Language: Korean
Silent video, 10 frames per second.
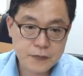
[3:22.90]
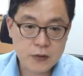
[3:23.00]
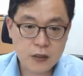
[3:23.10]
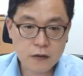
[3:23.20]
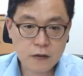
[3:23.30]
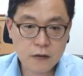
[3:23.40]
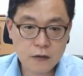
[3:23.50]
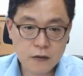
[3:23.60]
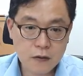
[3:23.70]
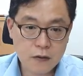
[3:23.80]

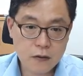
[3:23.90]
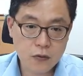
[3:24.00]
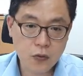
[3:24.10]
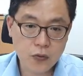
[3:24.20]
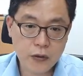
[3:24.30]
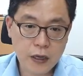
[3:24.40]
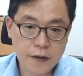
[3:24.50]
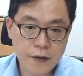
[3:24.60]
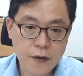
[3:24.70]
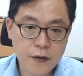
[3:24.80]
어떤 노드가
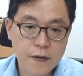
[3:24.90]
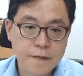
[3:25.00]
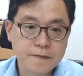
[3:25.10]
있어요.